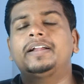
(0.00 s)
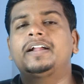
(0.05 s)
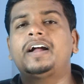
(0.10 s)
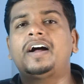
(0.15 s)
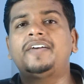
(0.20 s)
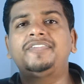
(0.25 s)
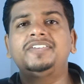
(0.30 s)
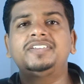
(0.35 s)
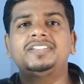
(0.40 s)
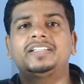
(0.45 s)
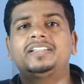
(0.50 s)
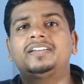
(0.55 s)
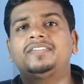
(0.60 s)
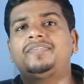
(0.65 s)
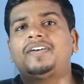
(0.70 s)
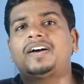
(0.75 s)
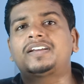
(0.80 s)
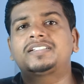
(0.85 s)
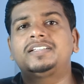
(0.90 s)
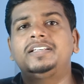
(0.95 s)
काफ़ी ज़्यादा
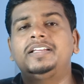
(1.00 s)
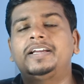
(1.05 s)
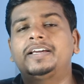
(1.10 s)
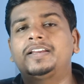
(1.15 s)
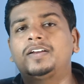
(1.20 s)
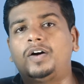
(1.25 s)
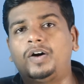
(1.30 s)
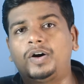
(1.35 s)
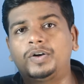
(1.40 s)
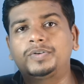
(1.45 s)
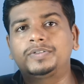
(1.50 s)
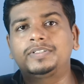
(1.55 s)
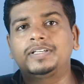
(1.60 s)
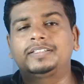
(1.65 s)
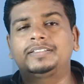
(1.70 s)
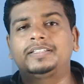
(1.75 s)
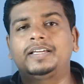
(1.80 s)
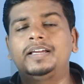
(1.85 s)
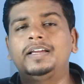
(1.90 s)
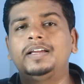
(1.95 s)
फास्टली अगर ऑन हो
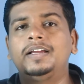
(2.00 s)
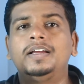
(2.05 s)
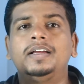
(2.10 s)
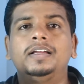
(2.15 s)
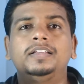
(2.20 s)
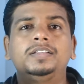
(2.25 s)
जाता है